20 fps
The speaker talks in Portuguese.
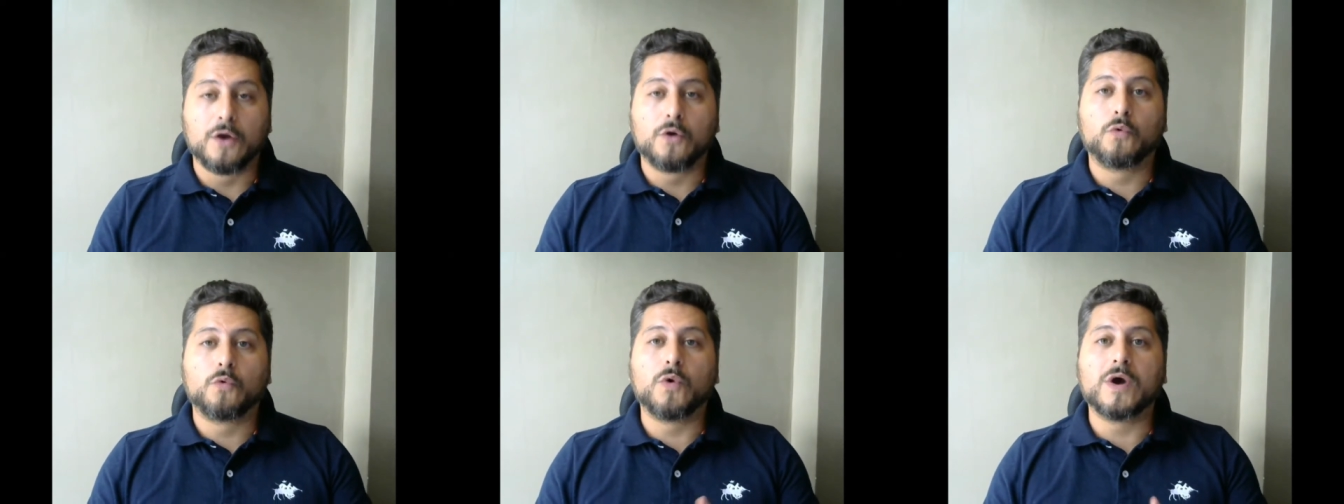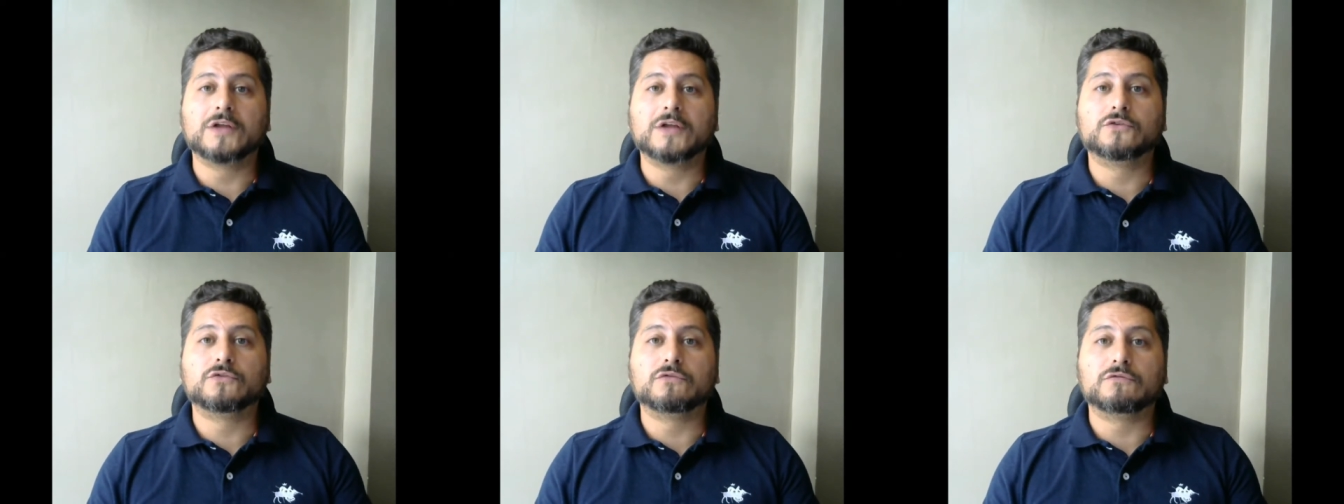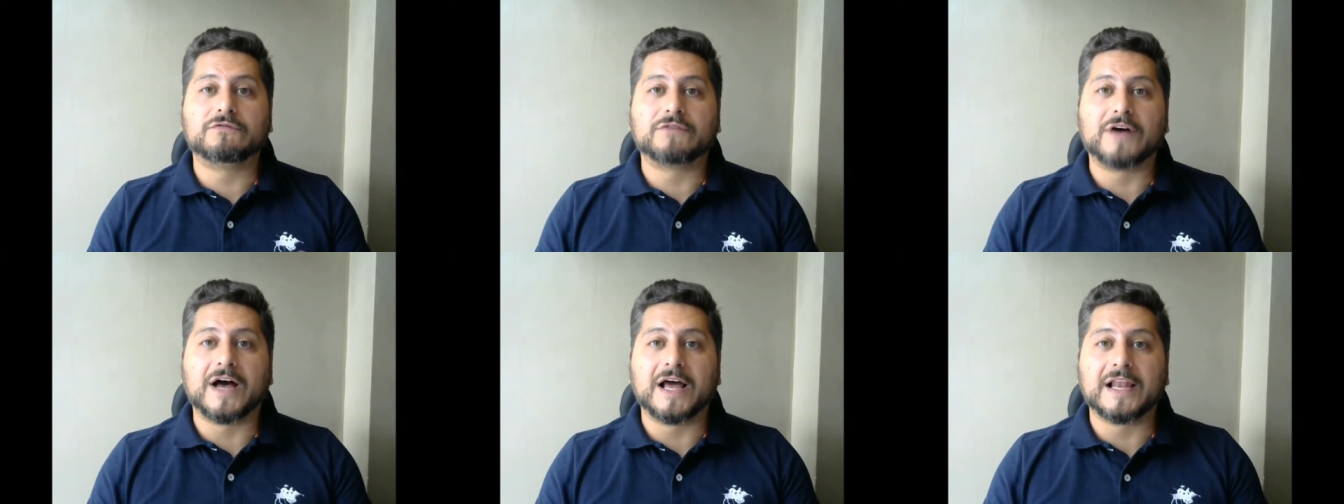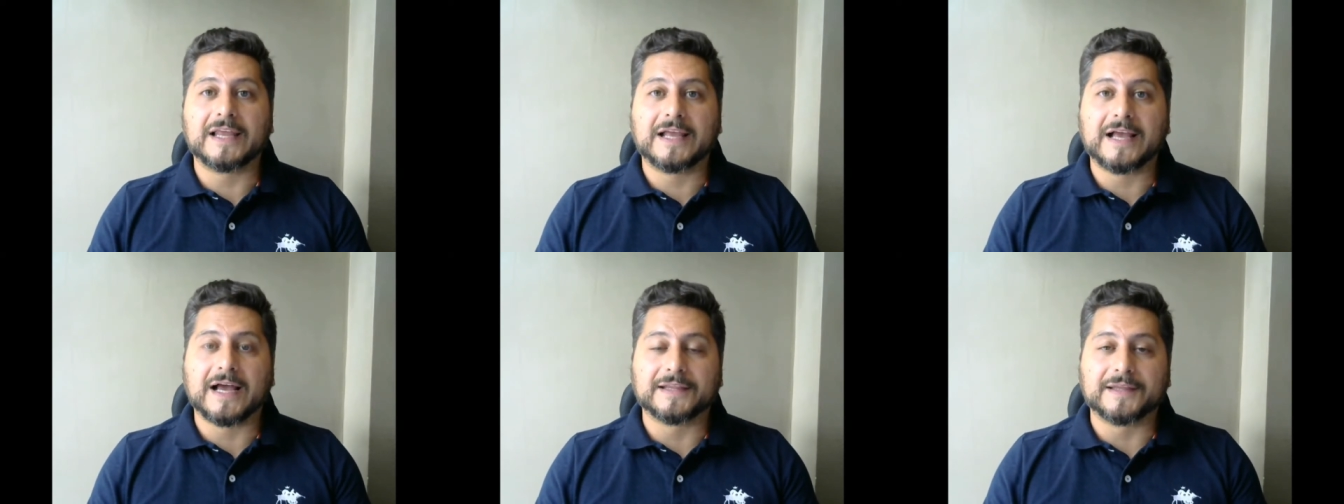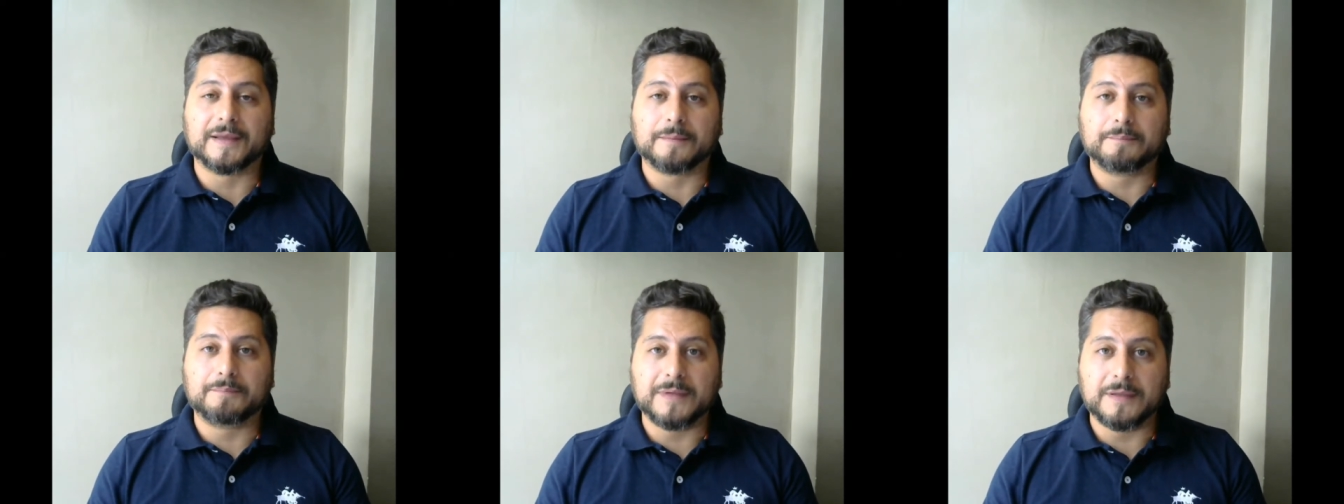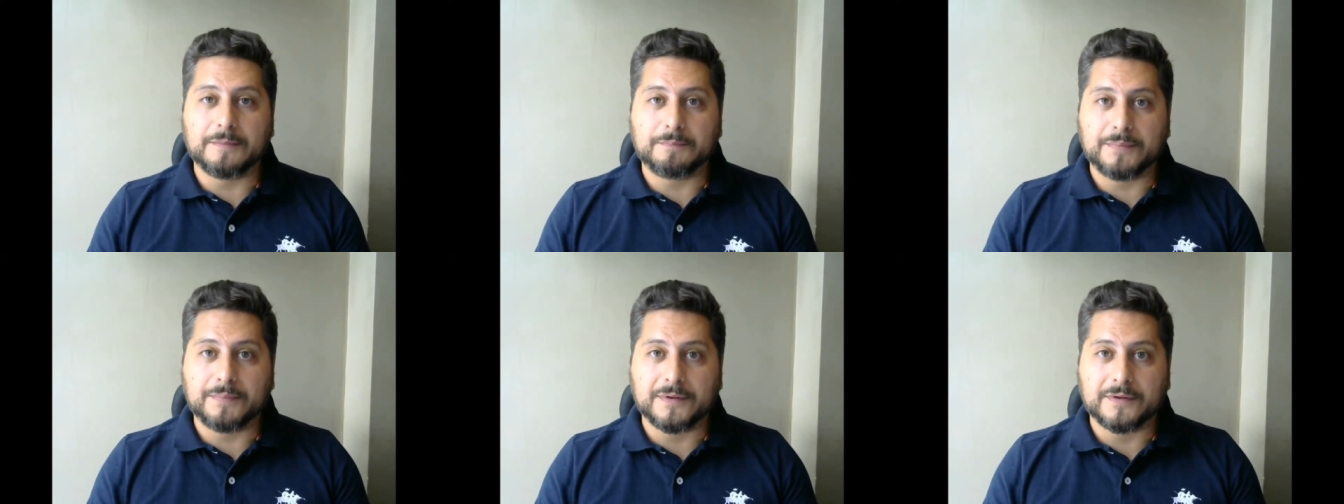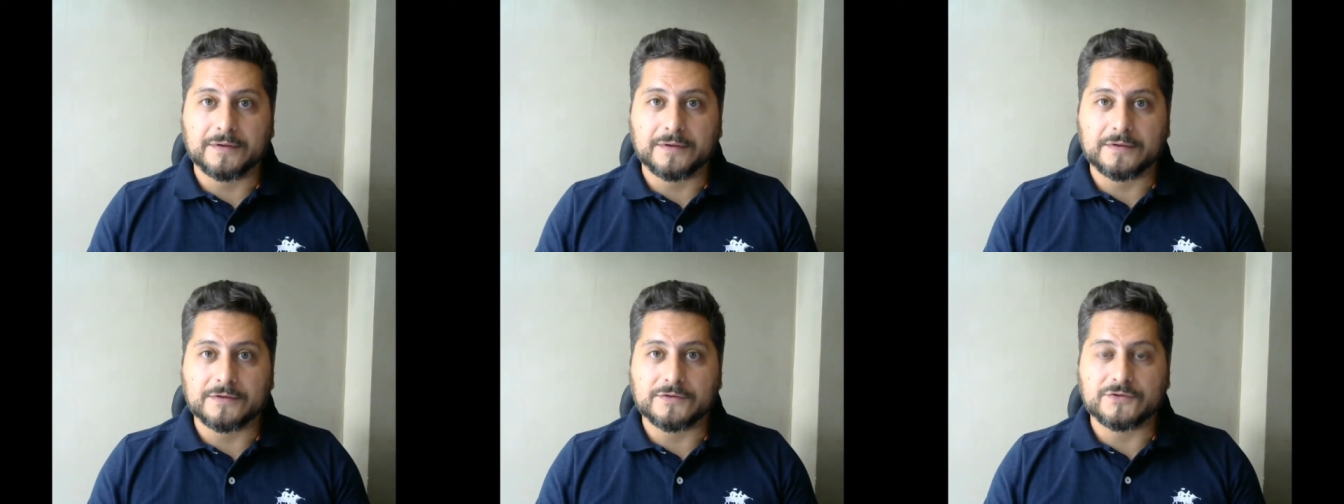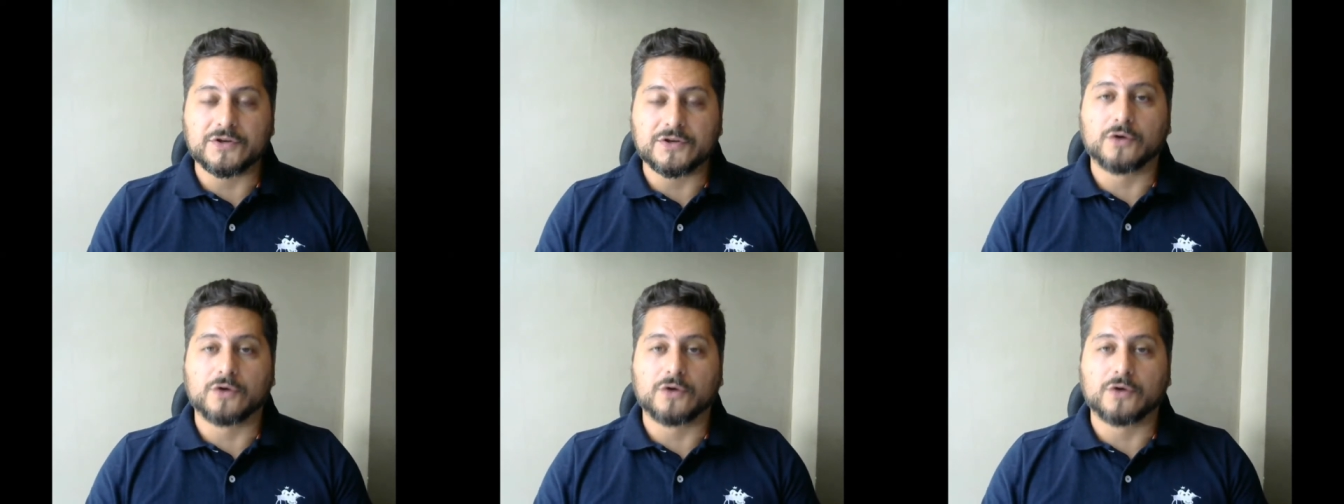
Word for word: quanto vale cada PIP de